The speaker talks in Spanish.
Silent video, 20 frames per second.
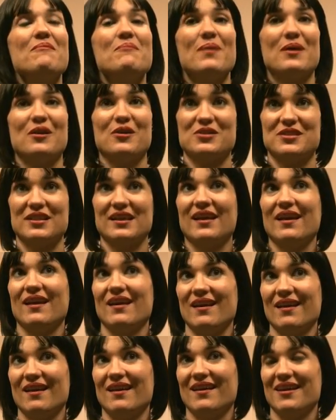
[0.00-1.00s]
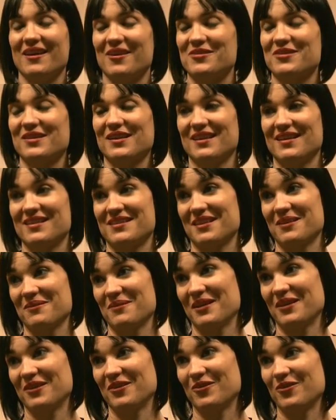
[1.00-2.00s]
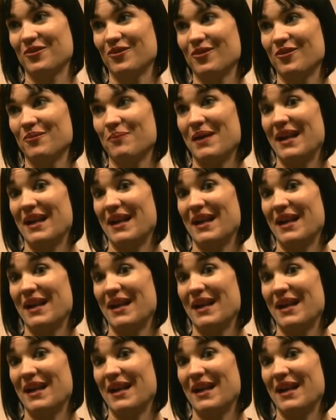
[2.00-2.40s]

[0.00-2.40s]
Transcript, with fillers: pero sí que quiero seguir escribiendo